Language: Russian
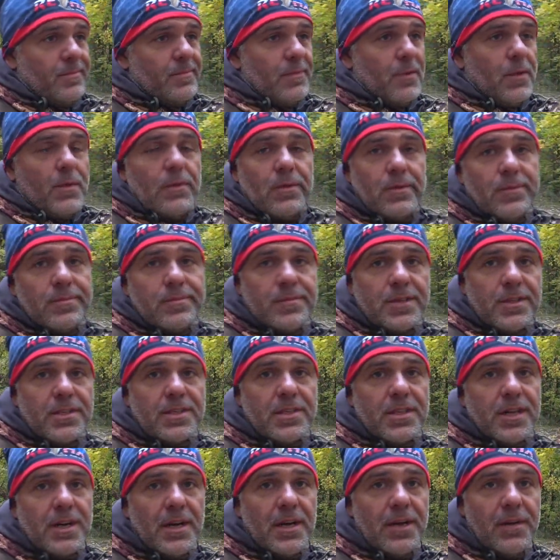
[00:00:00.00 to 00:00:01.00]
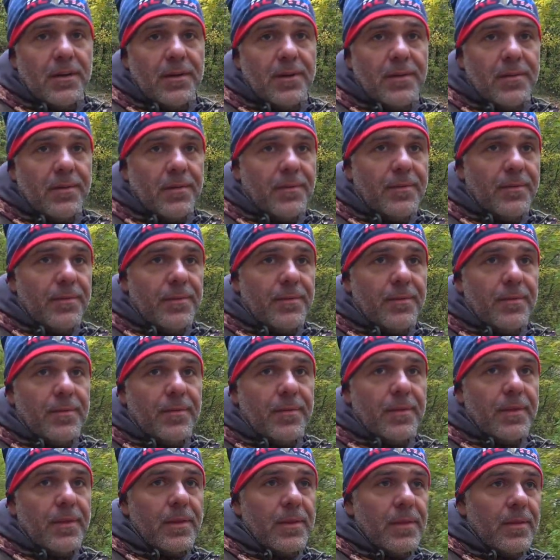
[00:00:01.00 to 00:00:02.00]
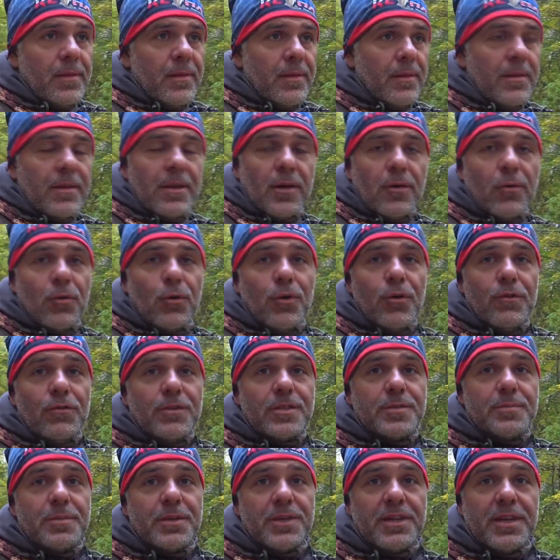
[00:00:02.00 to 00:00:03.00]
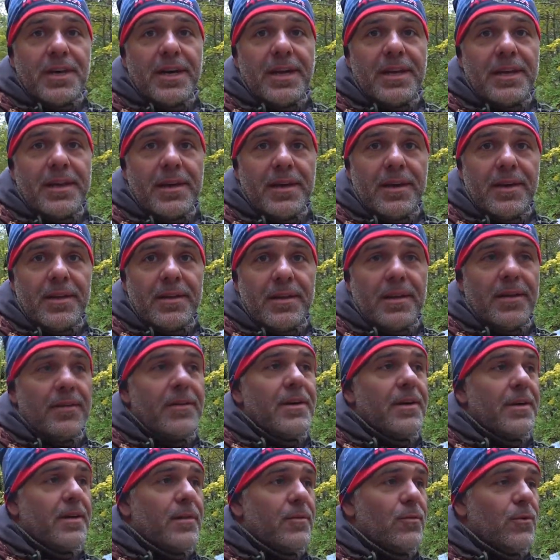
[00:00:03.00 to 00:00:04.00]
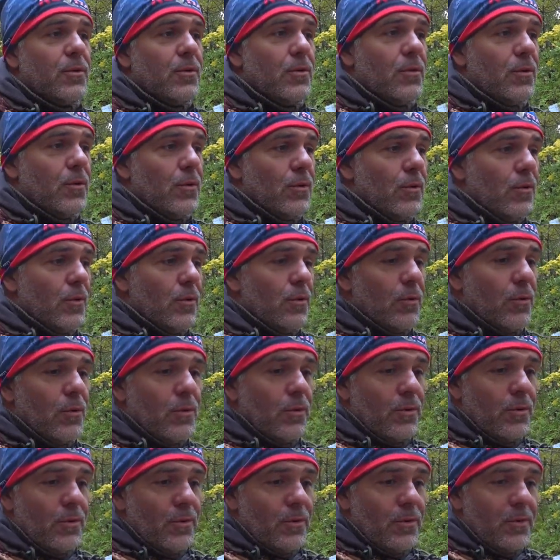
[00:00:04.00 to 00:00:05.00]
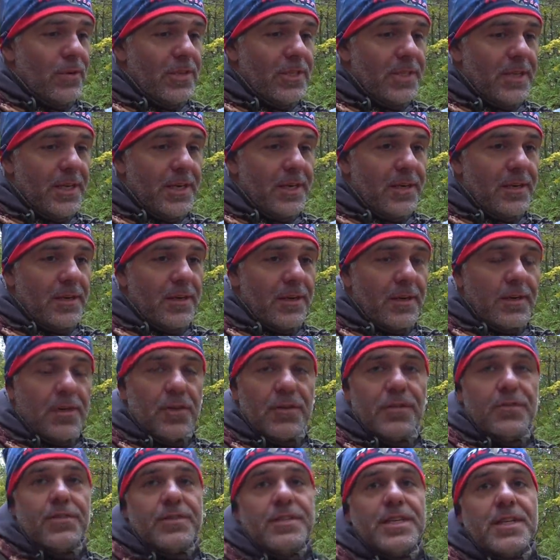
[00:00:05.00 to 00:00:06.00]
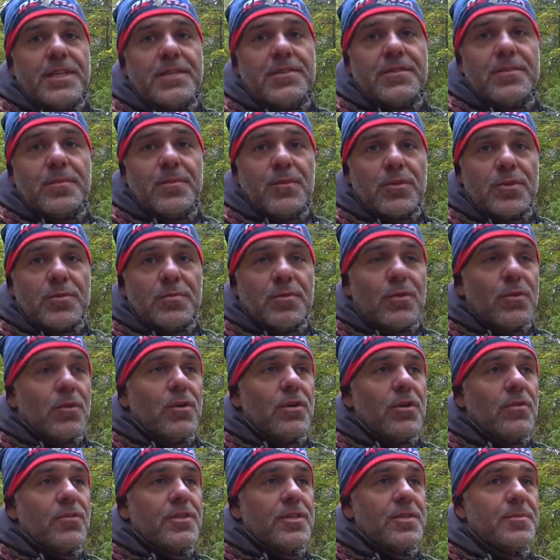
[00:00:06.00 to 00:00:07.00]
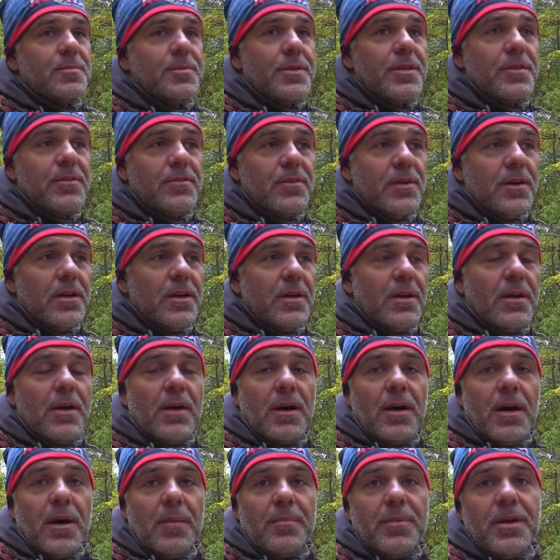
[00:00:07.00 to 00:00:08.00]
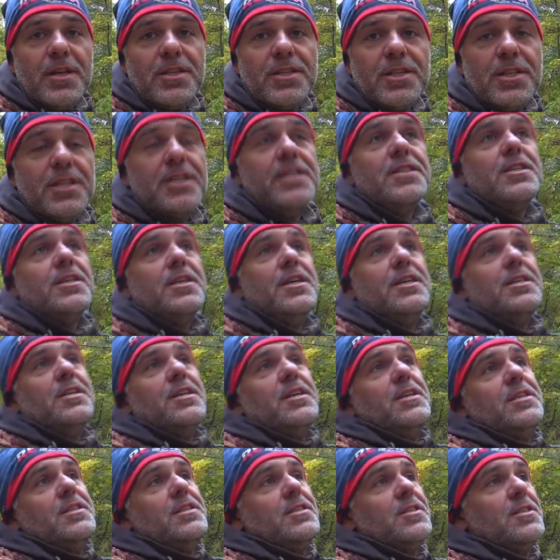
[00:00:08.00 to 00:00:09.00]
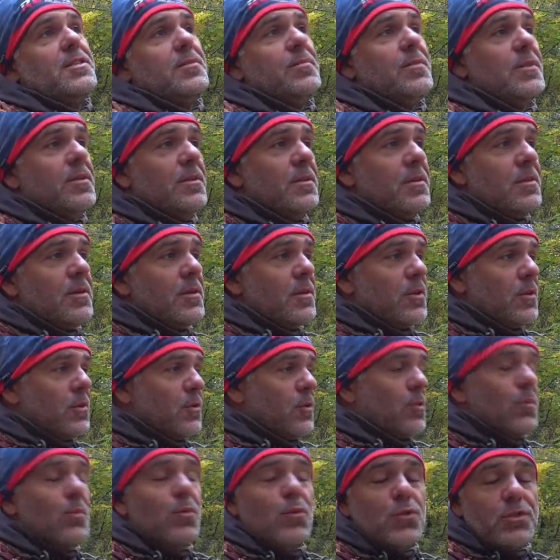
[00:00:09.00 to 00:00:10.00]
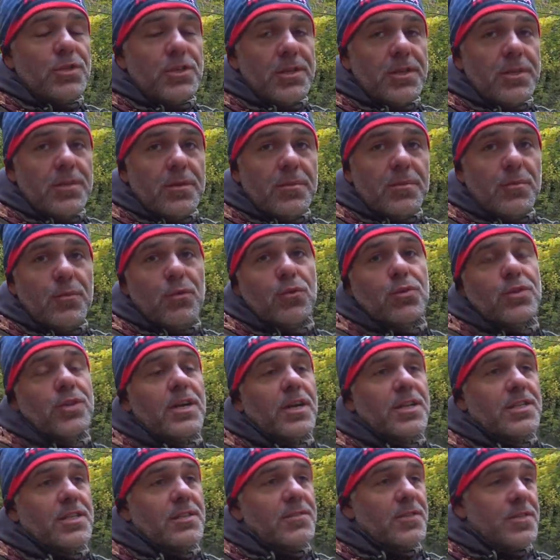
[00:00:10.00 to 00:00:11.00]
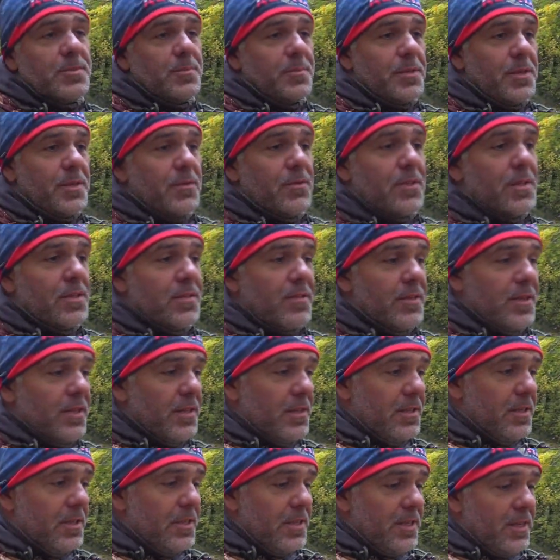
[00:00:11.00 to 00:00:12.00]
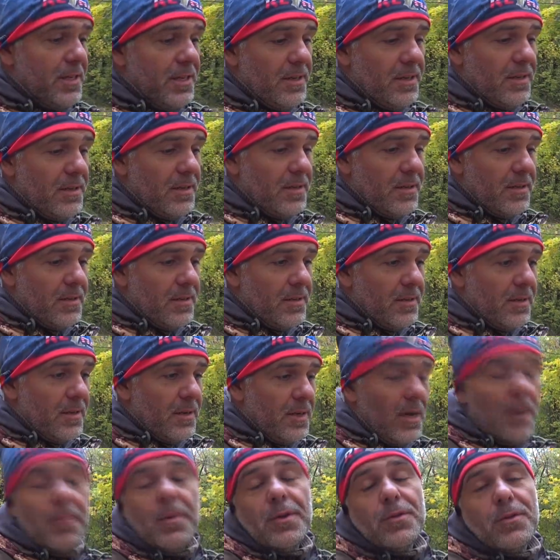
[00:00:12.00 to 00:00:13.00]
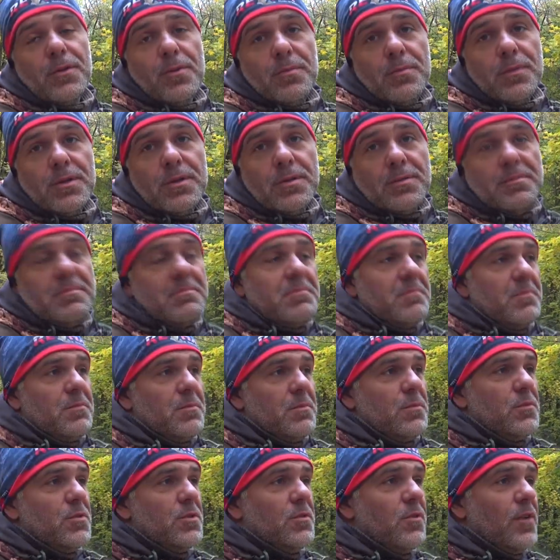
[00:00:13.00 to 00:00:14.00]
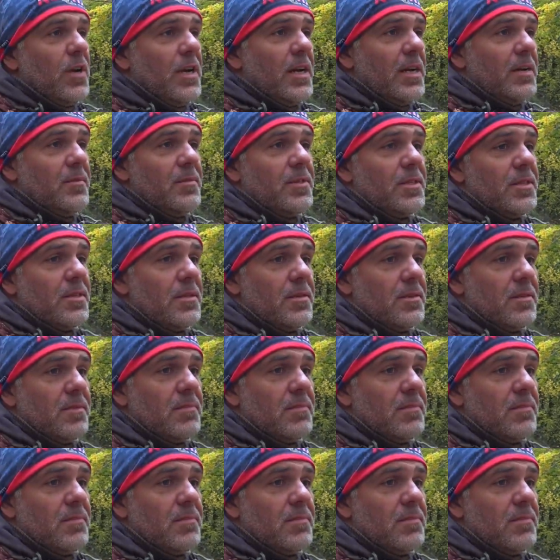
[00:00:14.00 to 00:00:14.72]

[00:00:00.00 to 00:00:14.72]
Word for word: Ну, не знаю, такое воспитание, наверное, у, у, у, у людей в детстве, может, плохо воспитывали. Опять же, эти, эти, эти же, блин, кто мусорит, будут также воспитывать своих детей. А потом мы удивляемся.